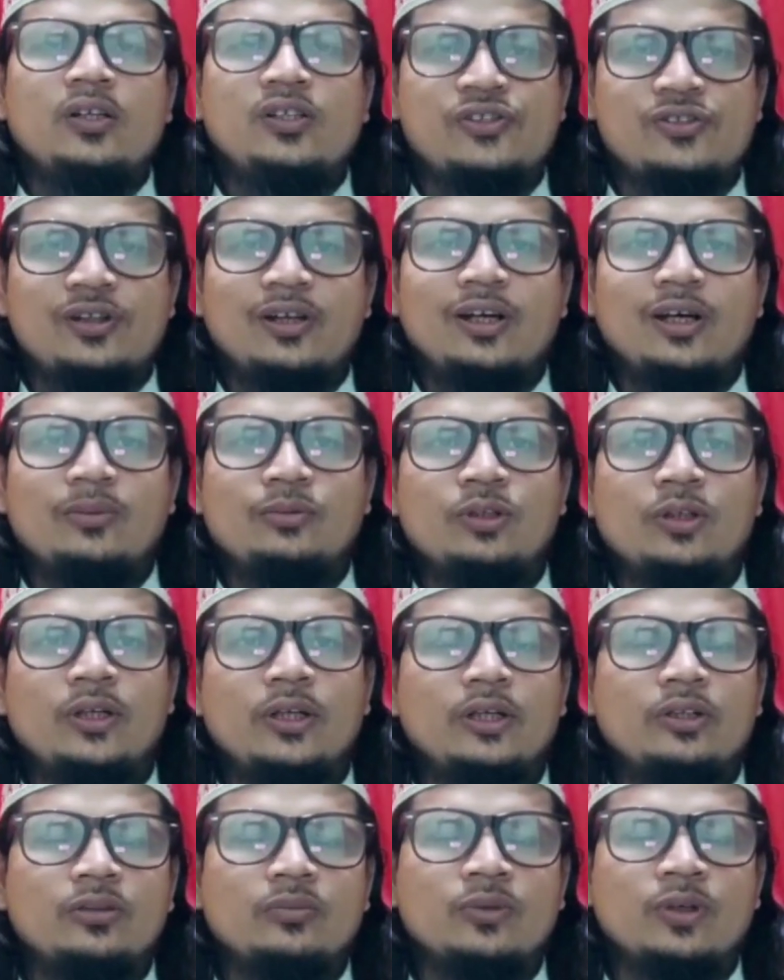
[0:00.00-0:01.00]
अस्सलाम
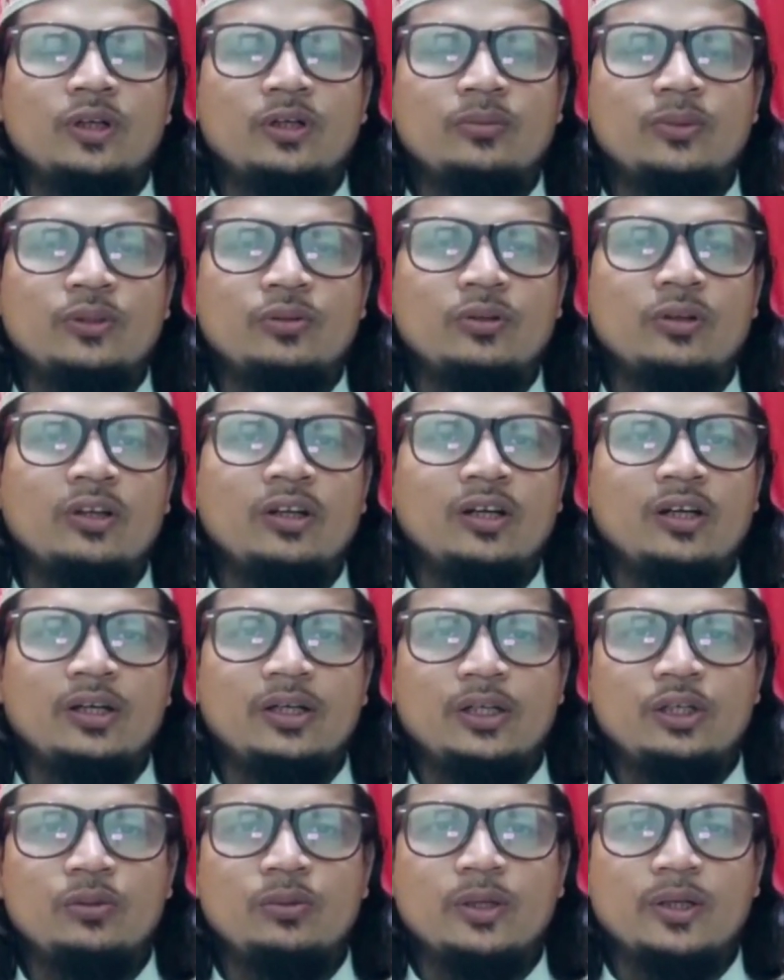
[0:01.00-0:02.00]
वालेकुम
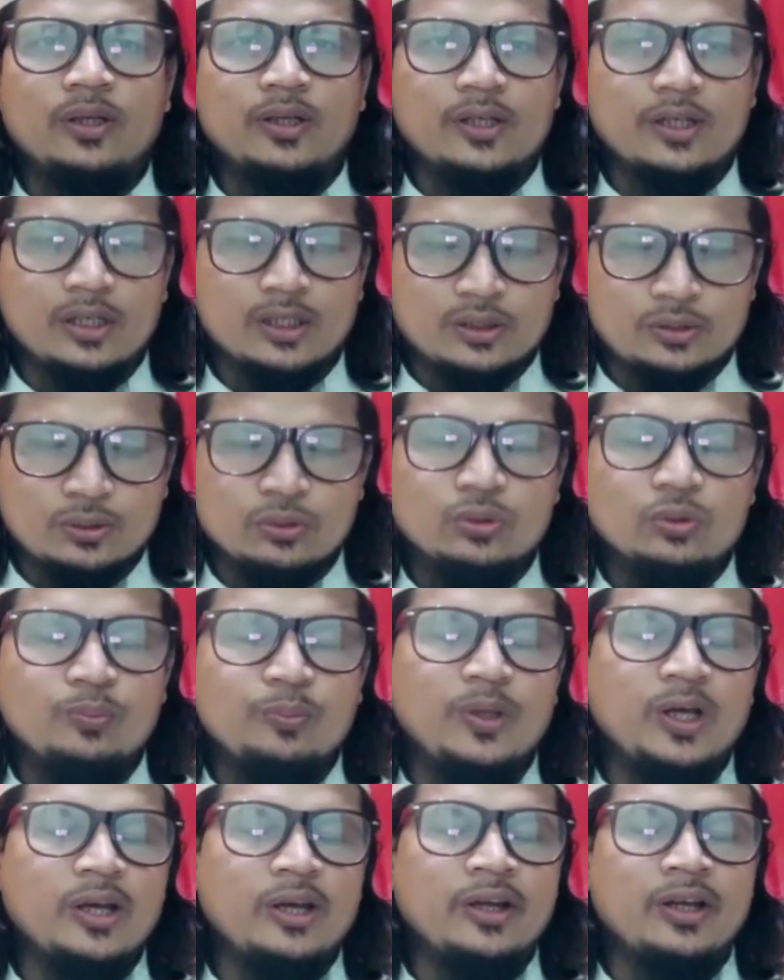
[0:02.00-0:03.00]
रहमतुल्लाहि
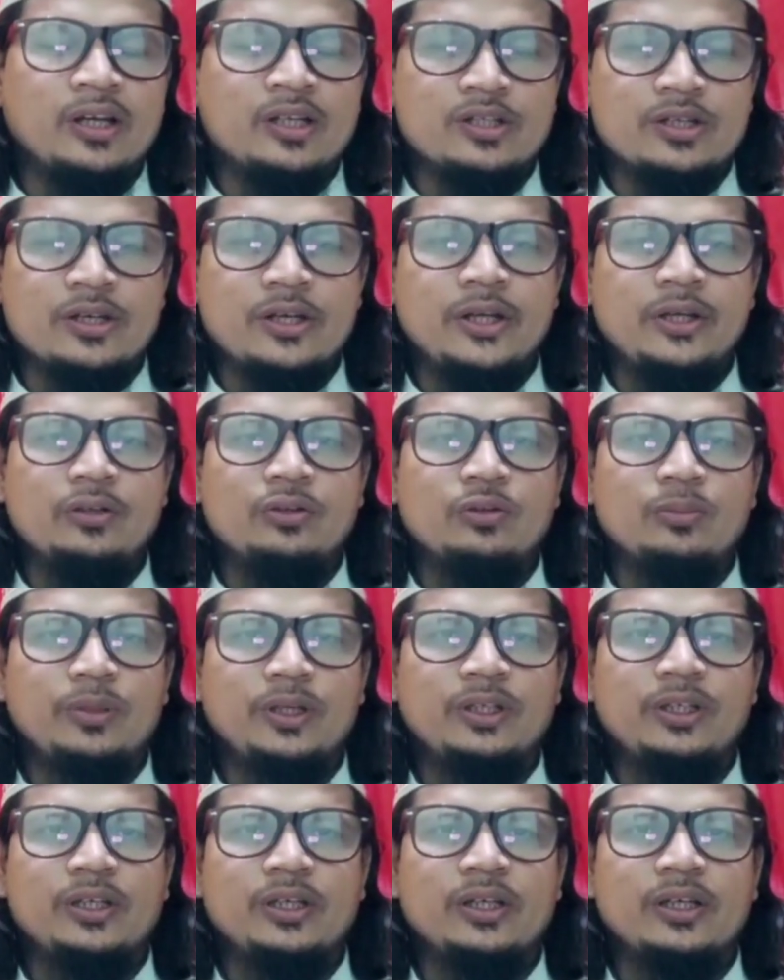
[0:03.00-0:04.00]
प्यारे नाजरीन
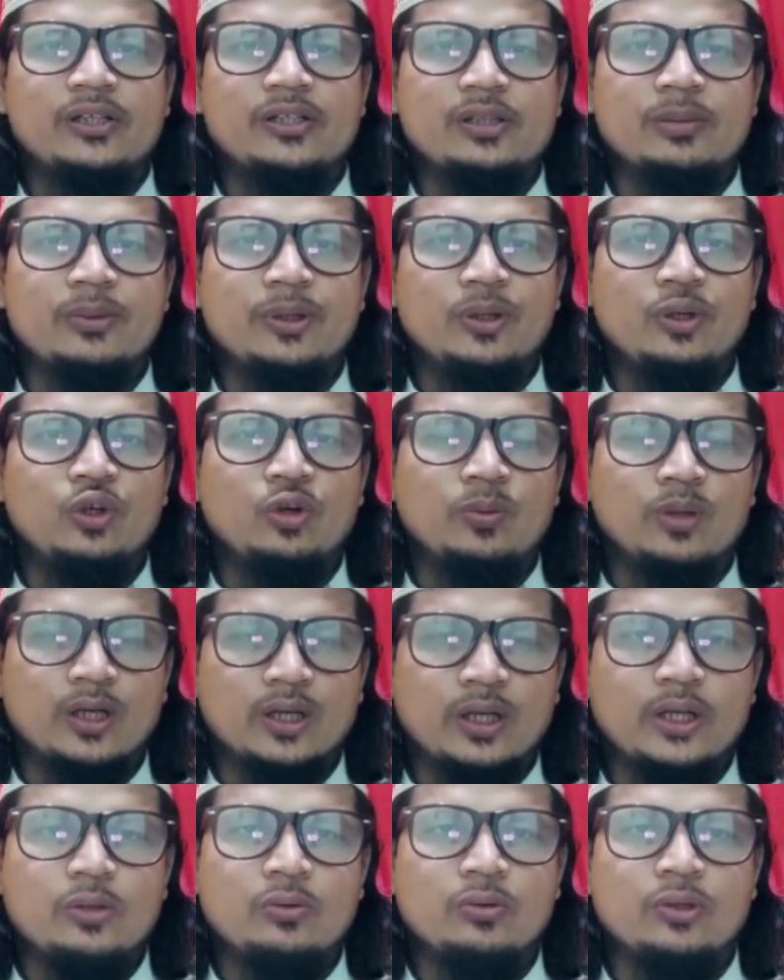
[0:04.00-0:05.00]
उम्मीद है कि सभी लोग
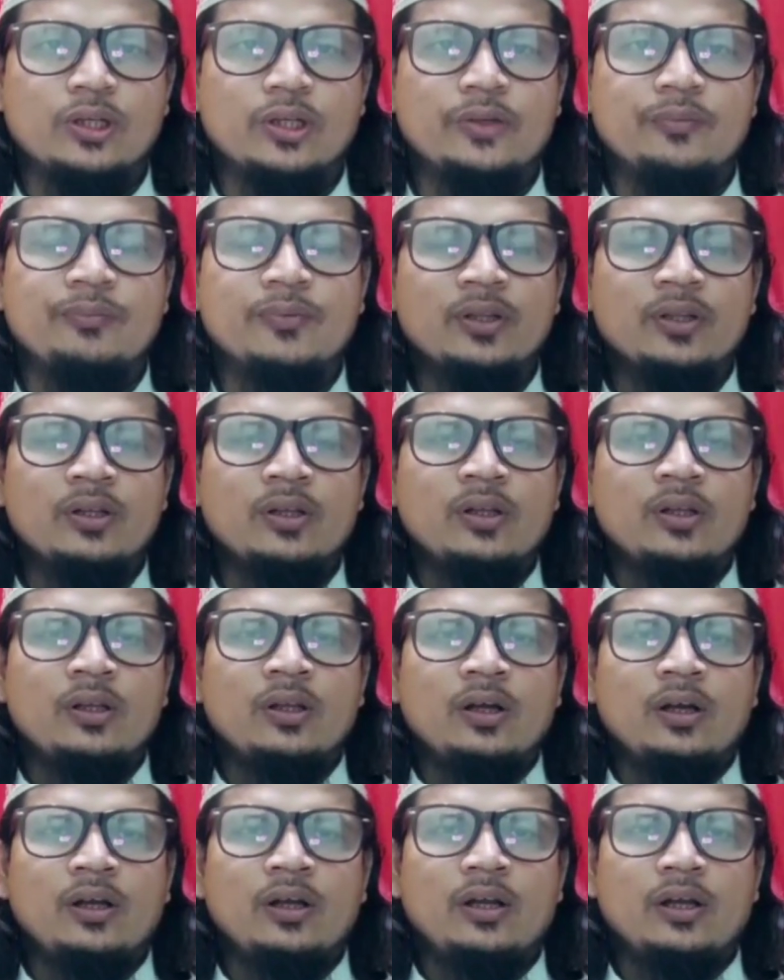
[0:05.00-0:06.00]
बखैर होंगे
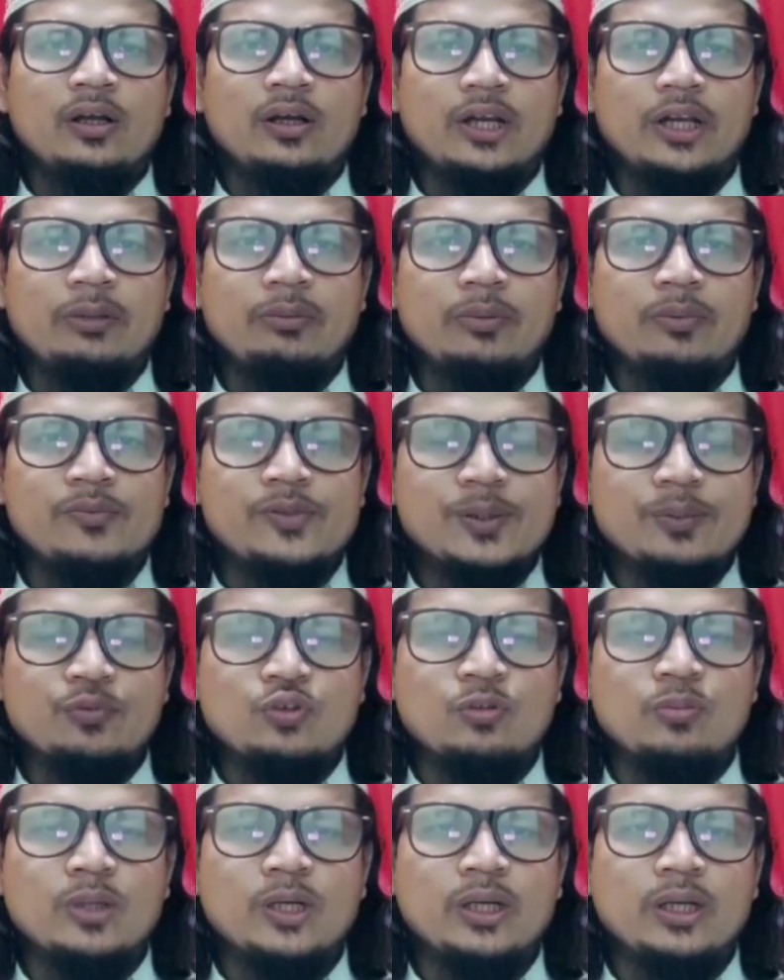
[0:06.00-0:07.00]
अल्लाह करीम हम
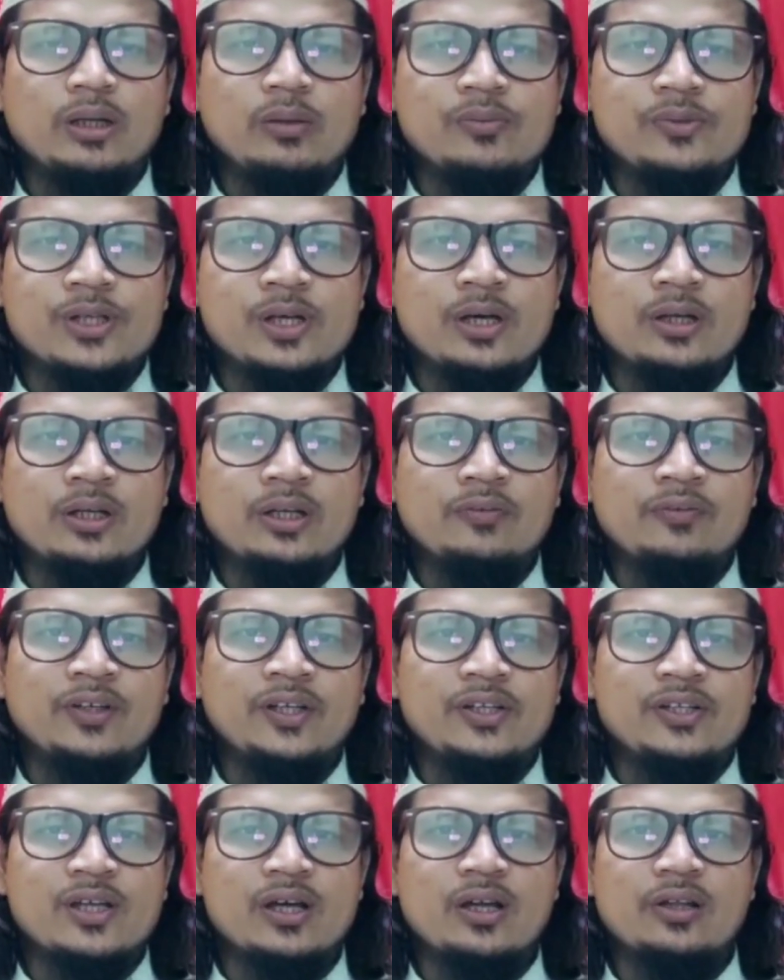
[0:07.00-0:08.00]
सबको माह रमज़ान का
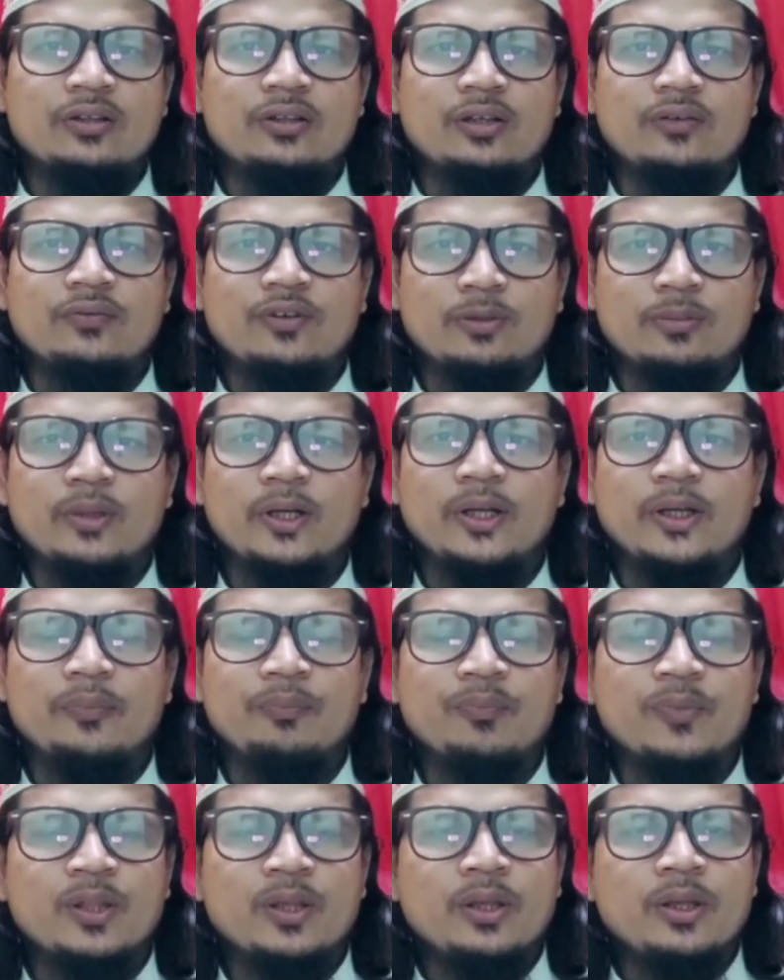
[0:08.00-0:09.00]
फैज़ान अता फ़रमाए
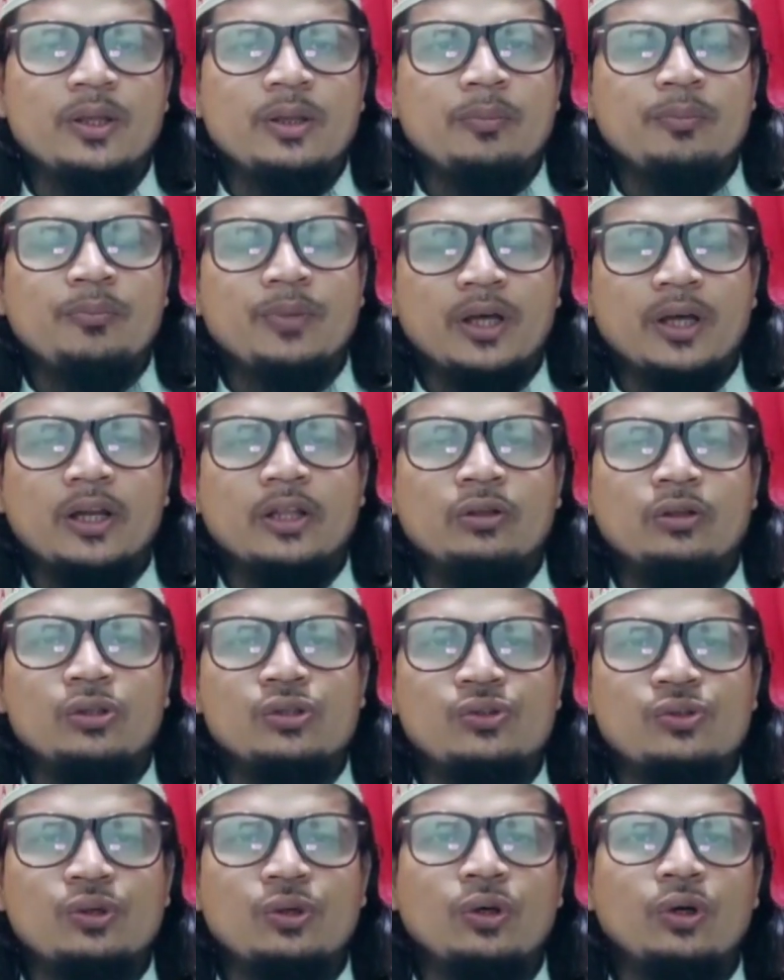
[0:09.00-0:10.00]
प्यारे
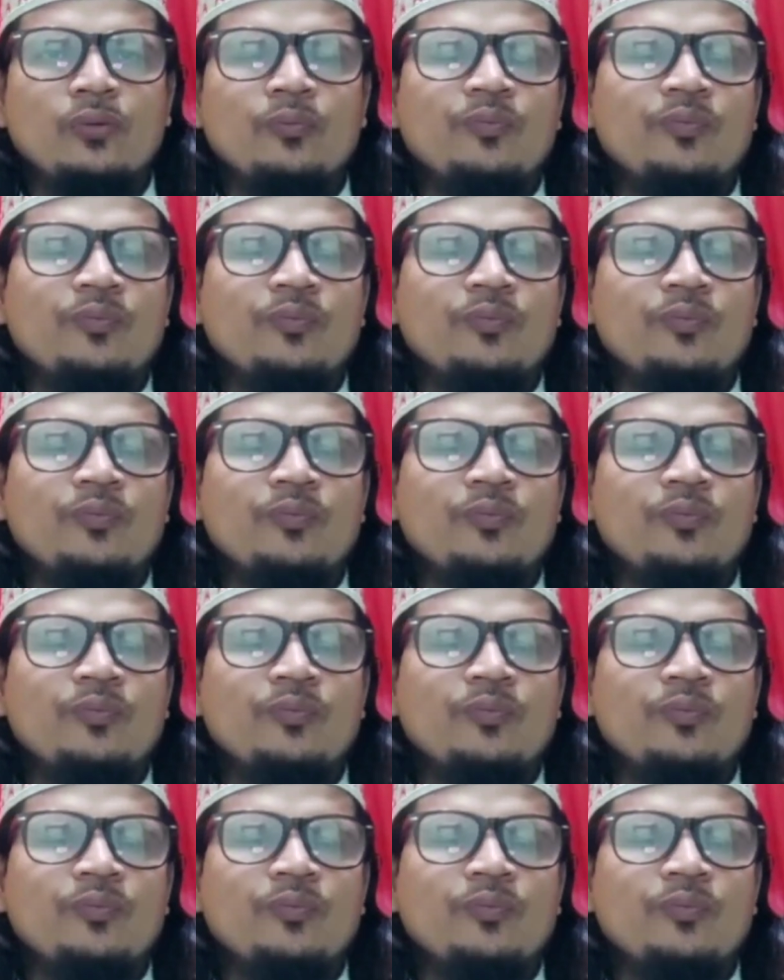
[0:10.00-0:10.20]
दोस्तों